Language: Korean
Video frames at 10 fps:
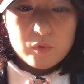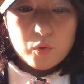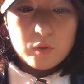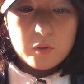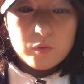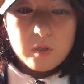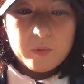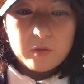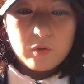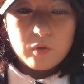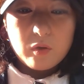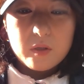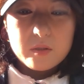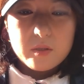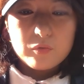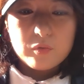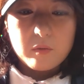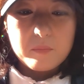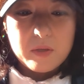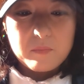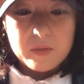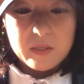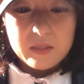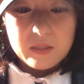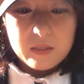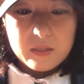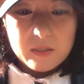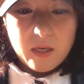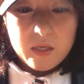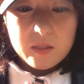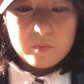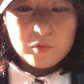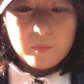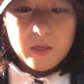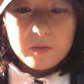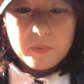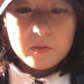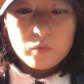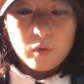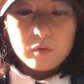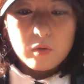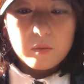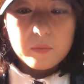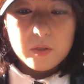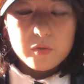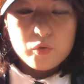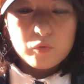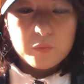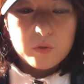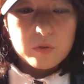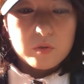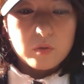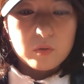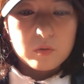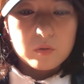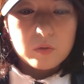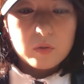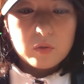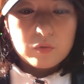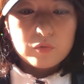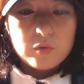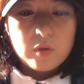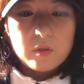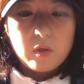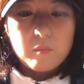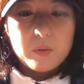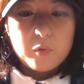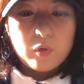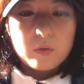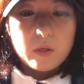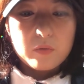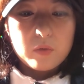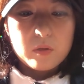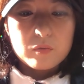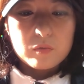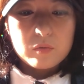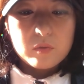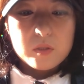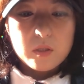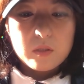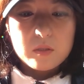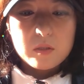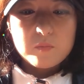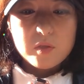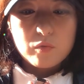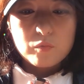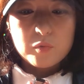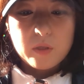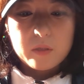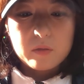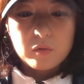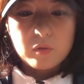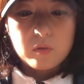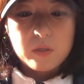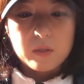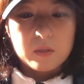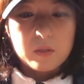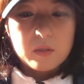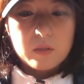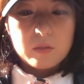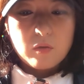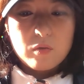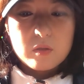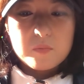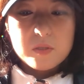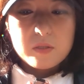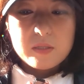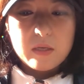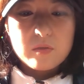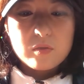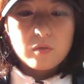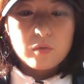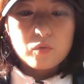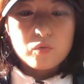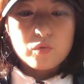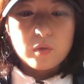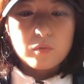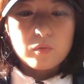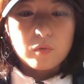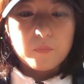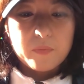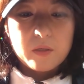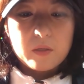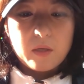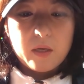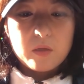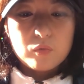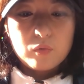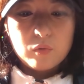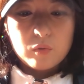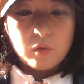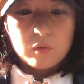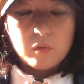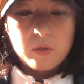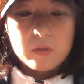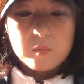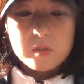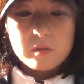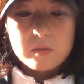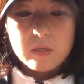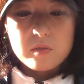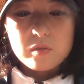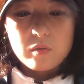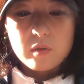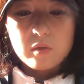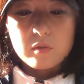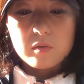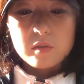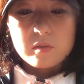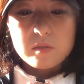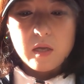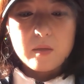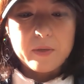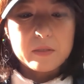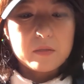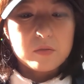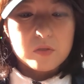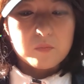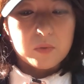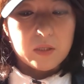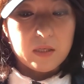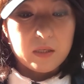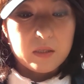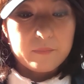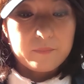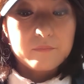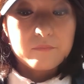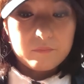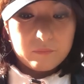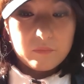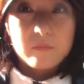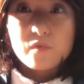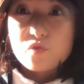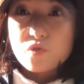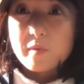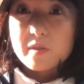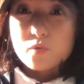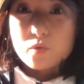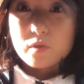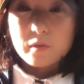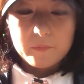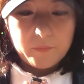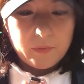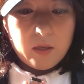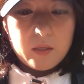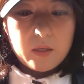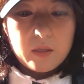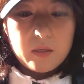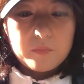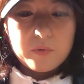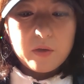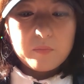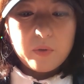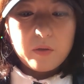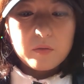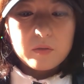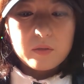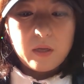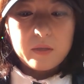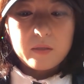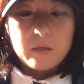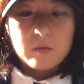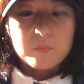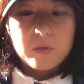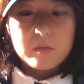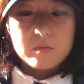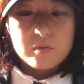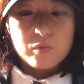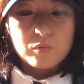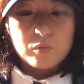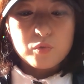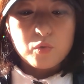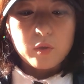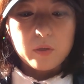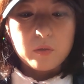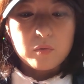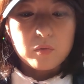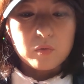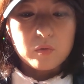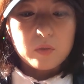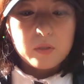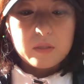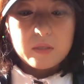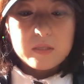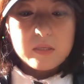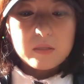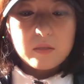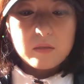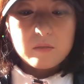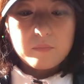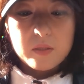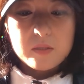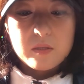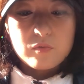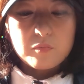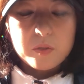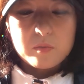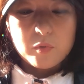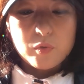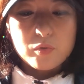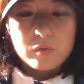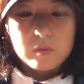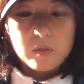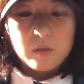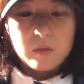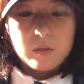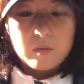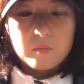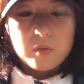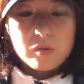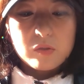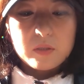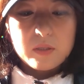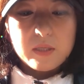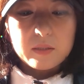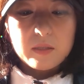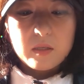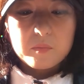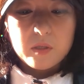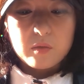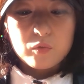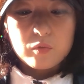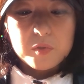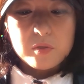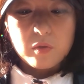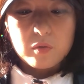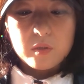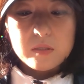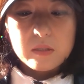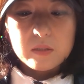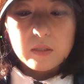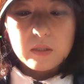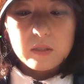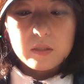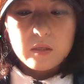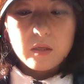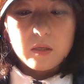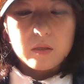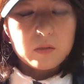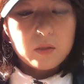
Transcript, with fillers: 초등학교 3학년 여아를 키우는 엄마입니다. 아기 때부터 말이 빠르고 언어 감각이 좋은 편이었어요. 우연히 엄마 표형을 알게 되고 제가 그림책 공부를 했던 터라 영어 그림책을 자연스럽게 노출했고 아이도 언어와 이미지를 자연스럽게 연결해서 잘 받아들였습니다. 출발이 좋죠. 에리카의 브라운 베어를 한 달 넘게 들을 정도로 좋아했고 4살 때에는 맥스 앤 루비를 보여줬는데 며칠 뒤에 장난감을 갖고 놀면서 영어 대사를 따라하길래